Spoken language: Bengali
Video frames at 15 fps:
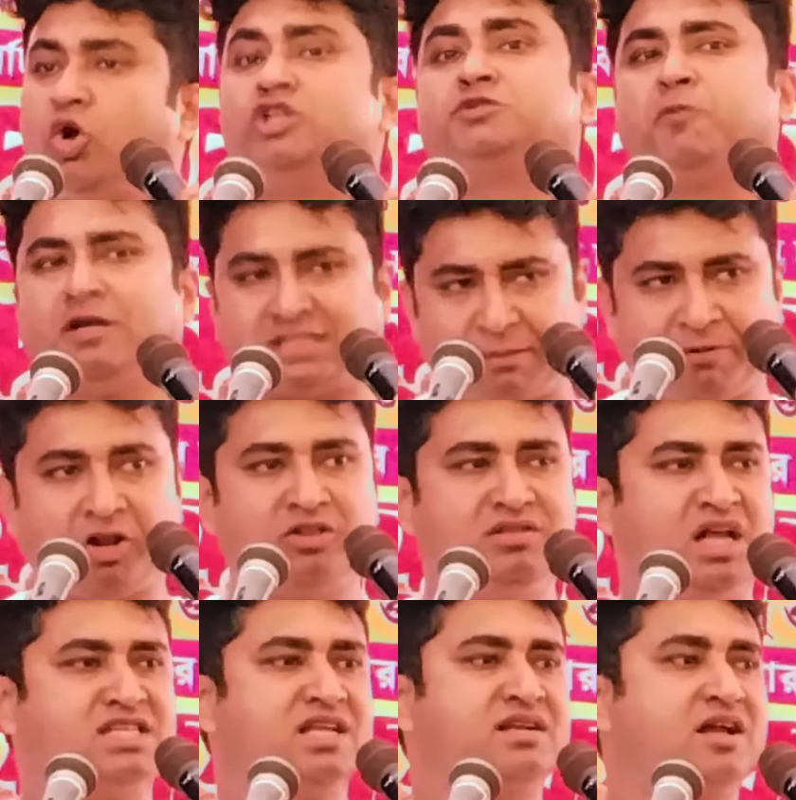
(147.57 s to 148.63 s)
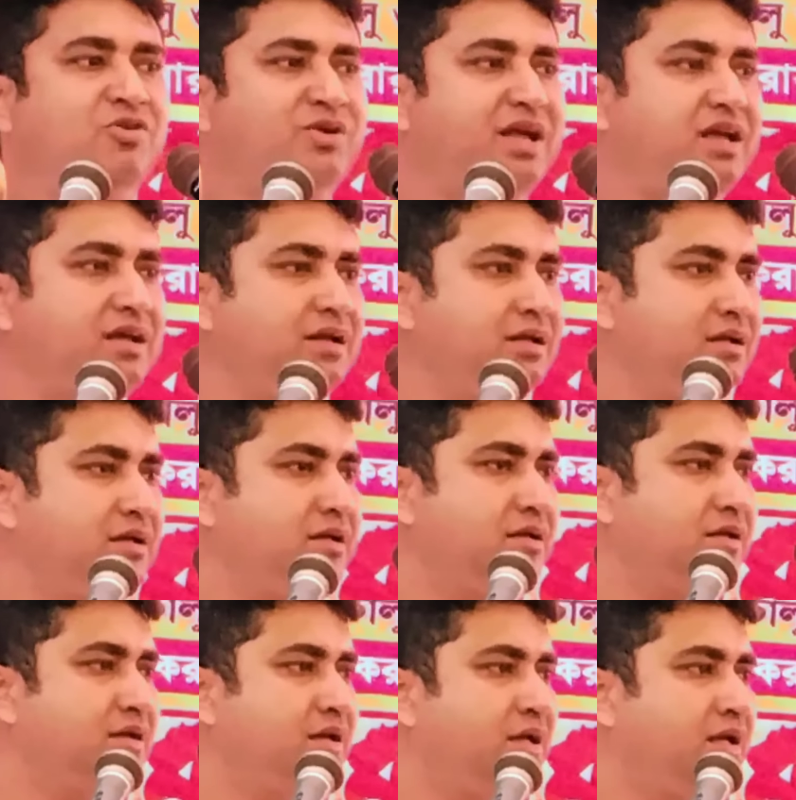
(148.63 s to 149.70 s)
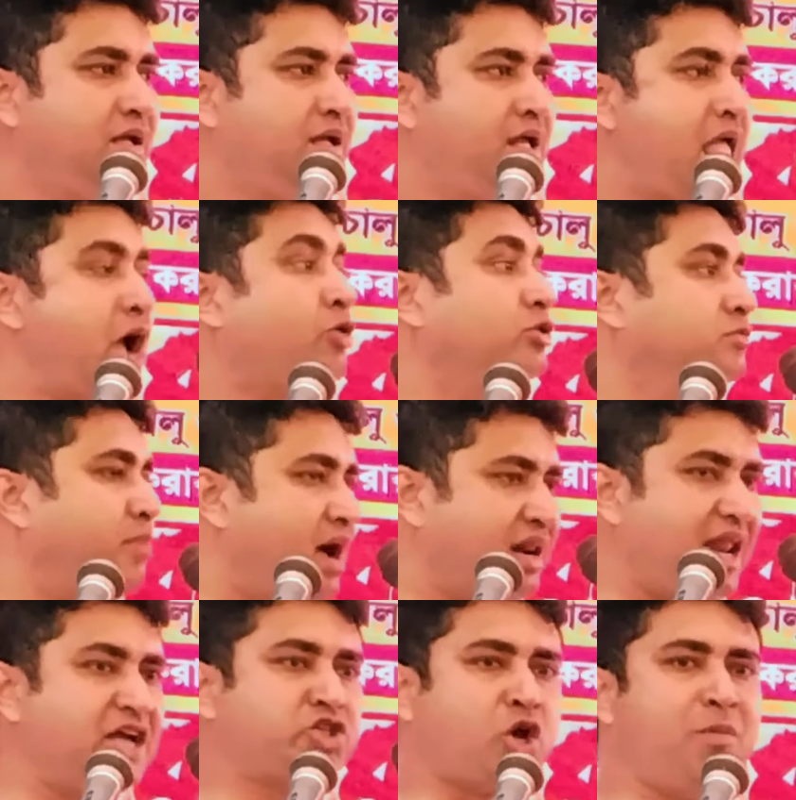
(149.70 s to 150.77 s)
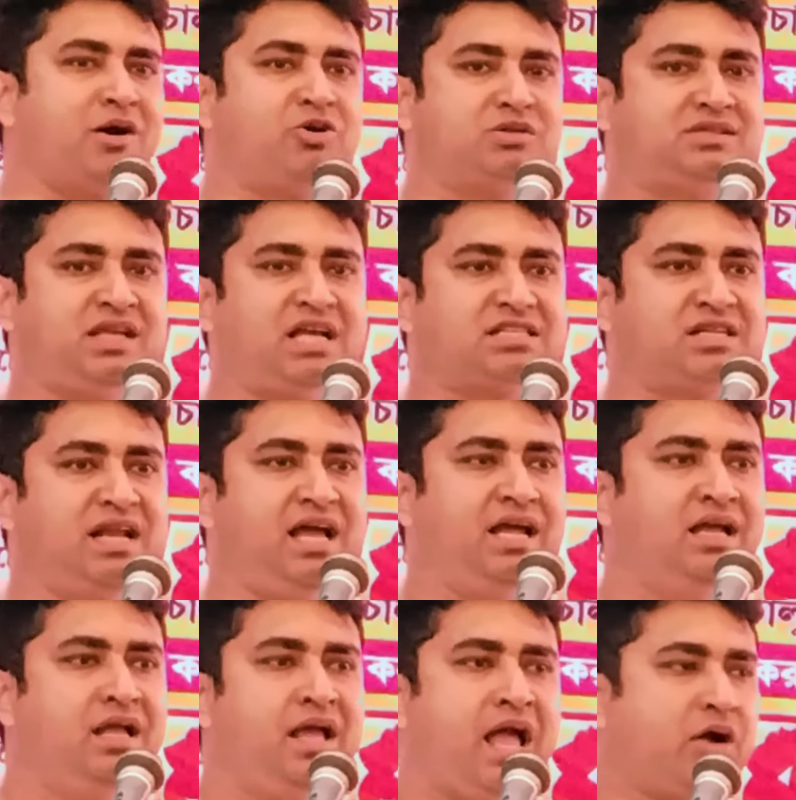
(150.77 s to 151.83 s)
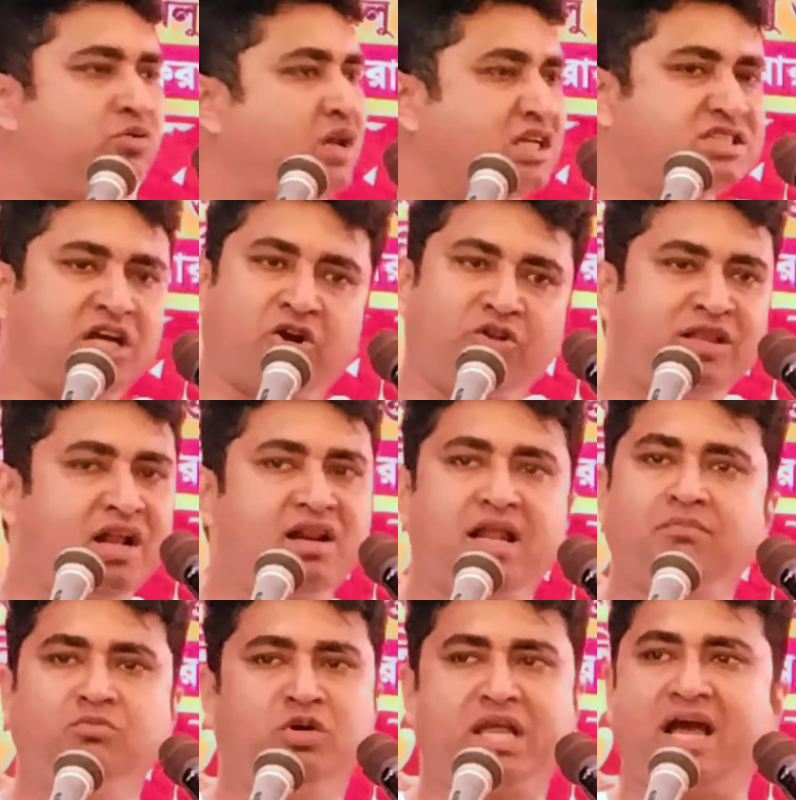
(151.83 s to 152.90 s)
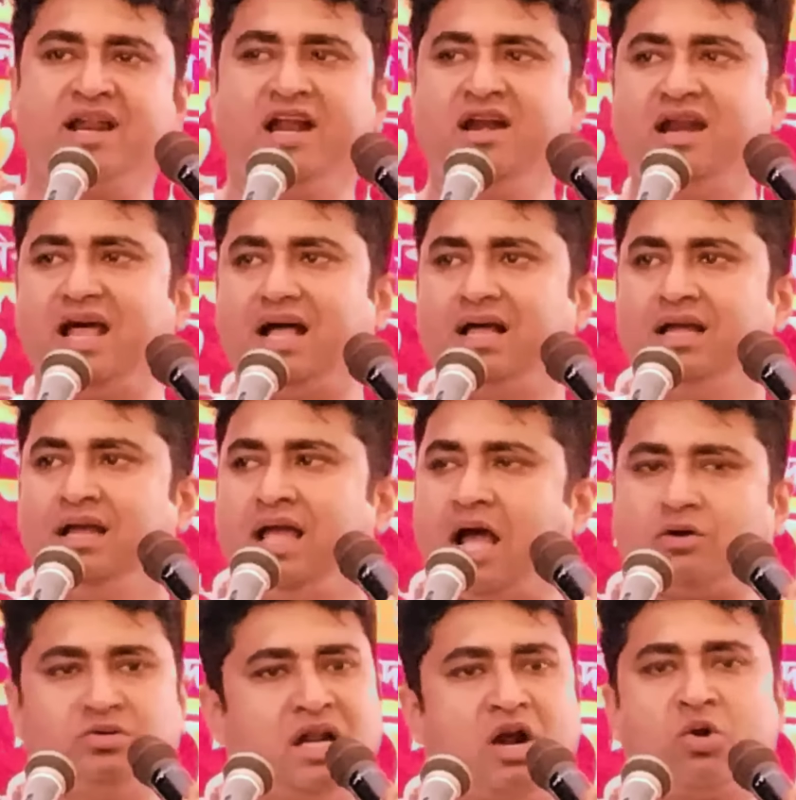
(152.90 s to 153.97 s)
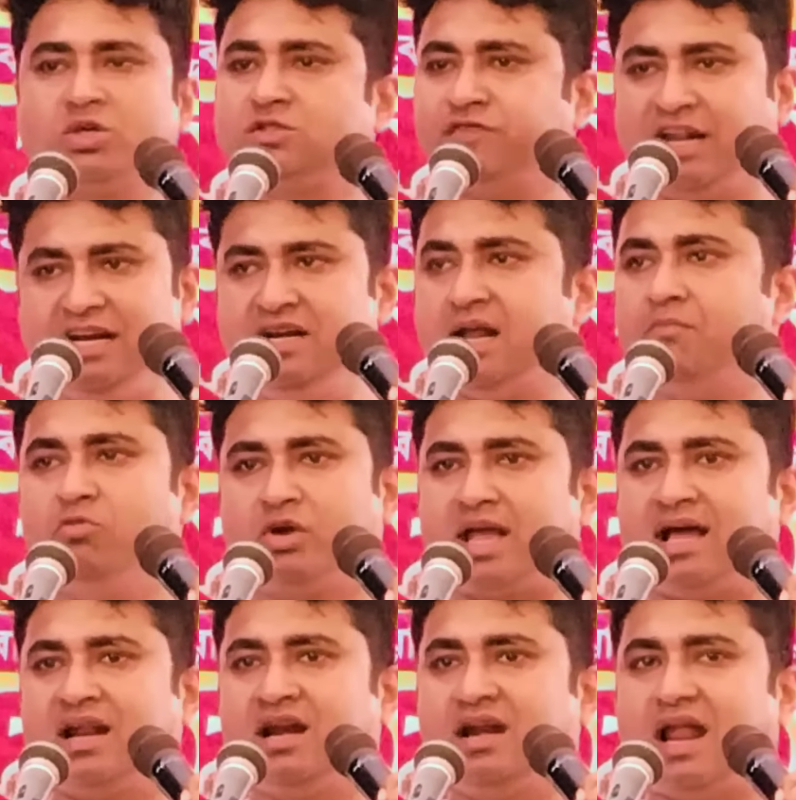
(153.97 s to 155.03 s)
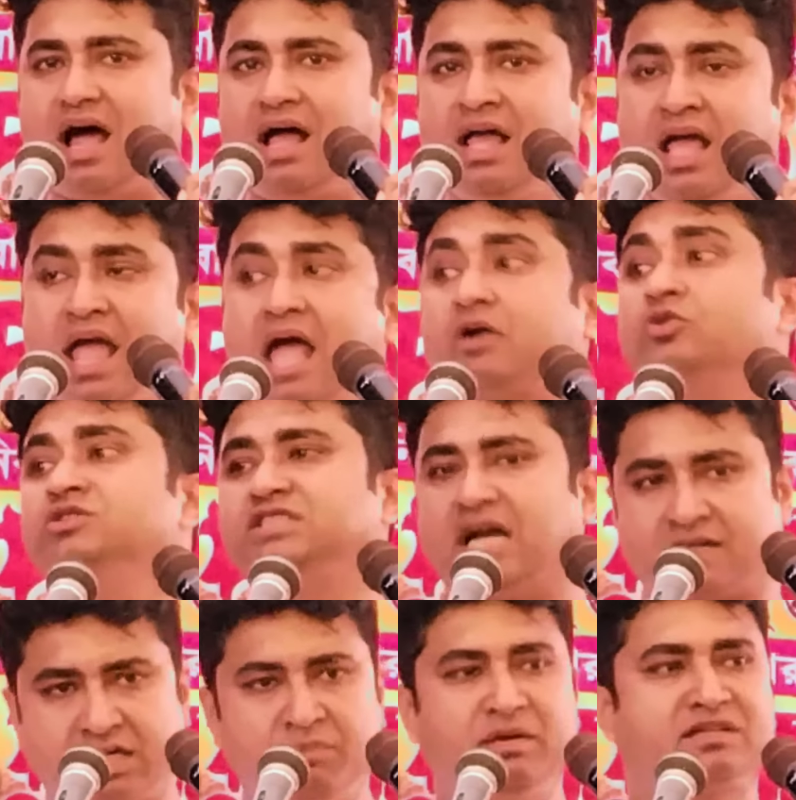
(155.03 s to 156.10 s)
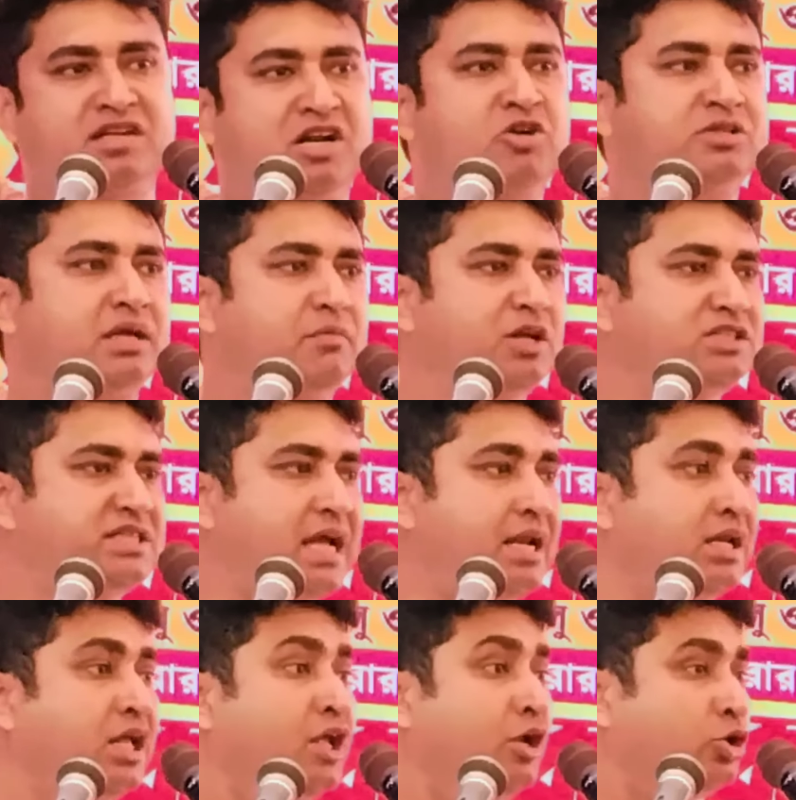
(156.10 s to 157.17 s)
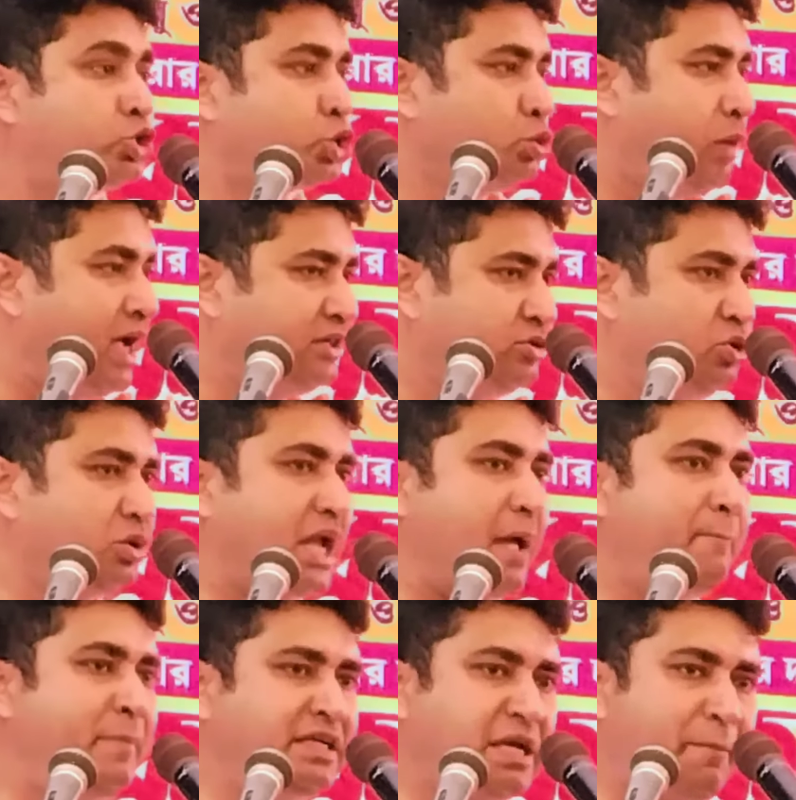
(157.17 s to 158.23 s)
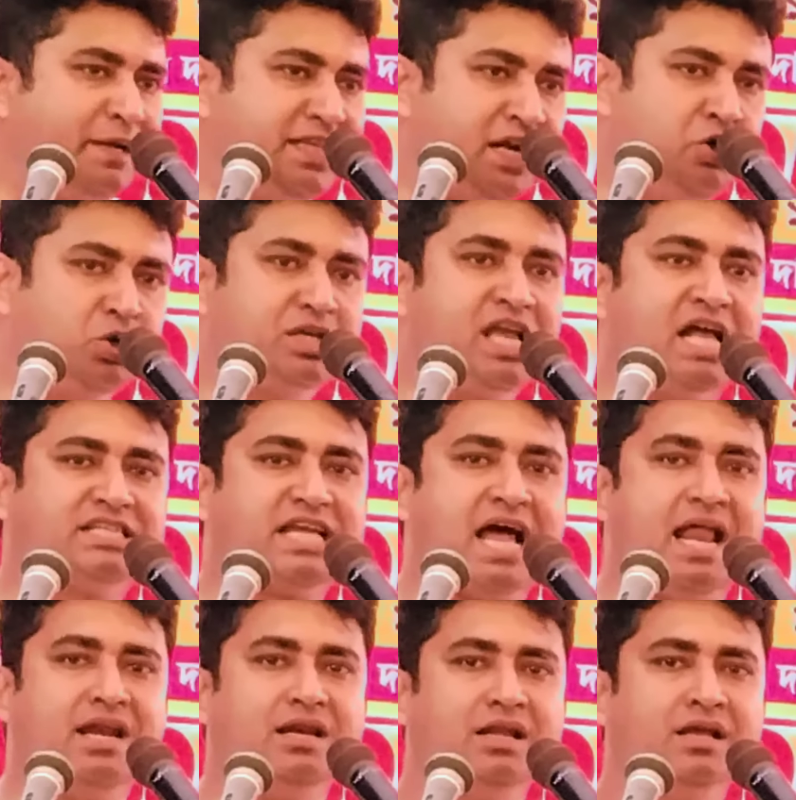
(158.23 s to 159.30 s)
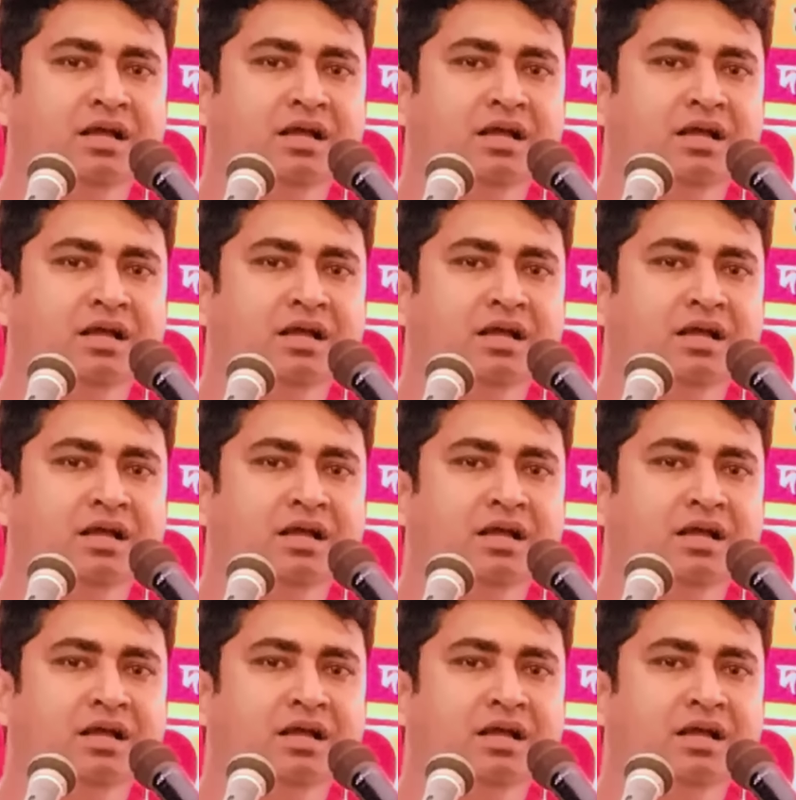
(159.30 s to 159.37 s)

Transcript: দশ পয়সা ফেরত দিয়েছেন কাউকে এখন বাংলায় সভা করতে আসলে এখন আর সারদার নাম মুখে আনেন না এখন আর রোজভ্যালির নাম মুখে আনেন না এখন চাকরি বিক্রির কথা বলছেন শুভেন্দুকে বিজেপিতে ঢুকিয়েছেন